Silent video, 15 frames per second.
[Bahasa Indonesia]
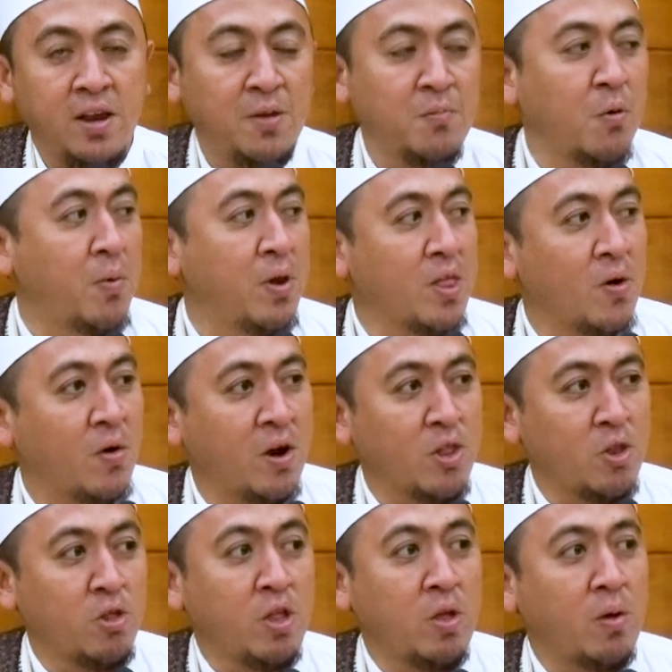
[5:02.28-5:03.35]
ini mobilnya orang
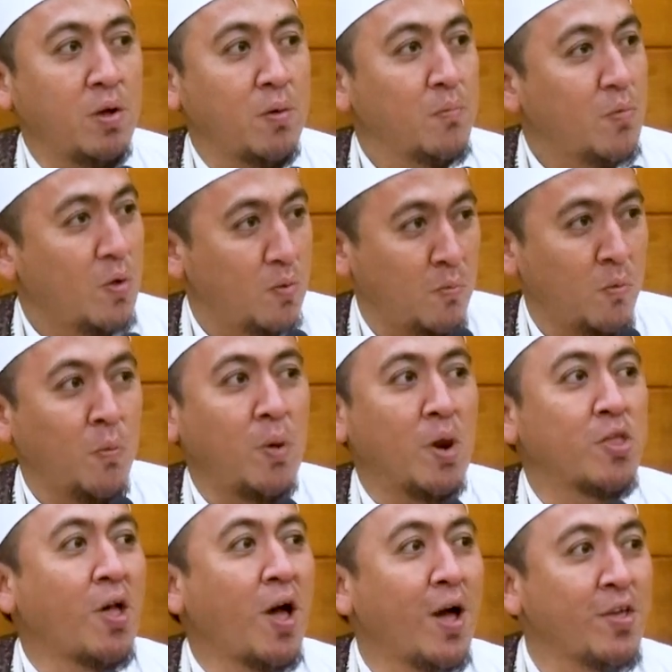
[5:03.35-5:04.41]
itu sih mobil
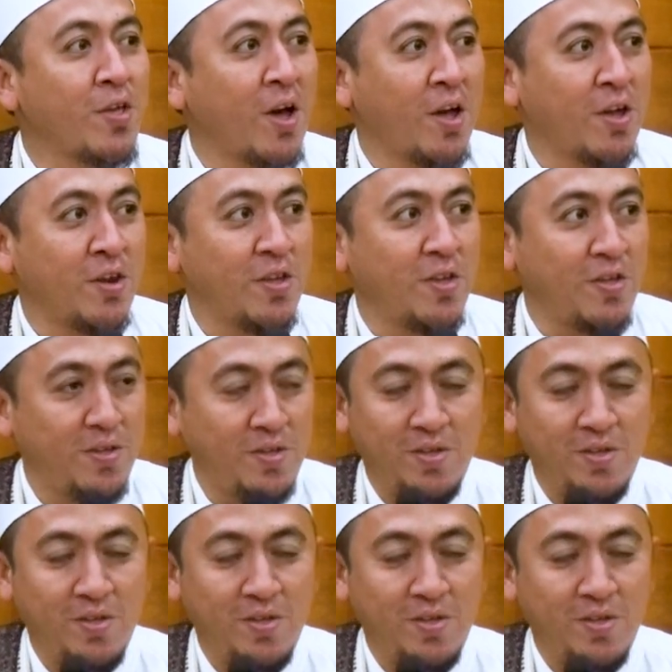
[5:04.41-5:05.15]
saya ini.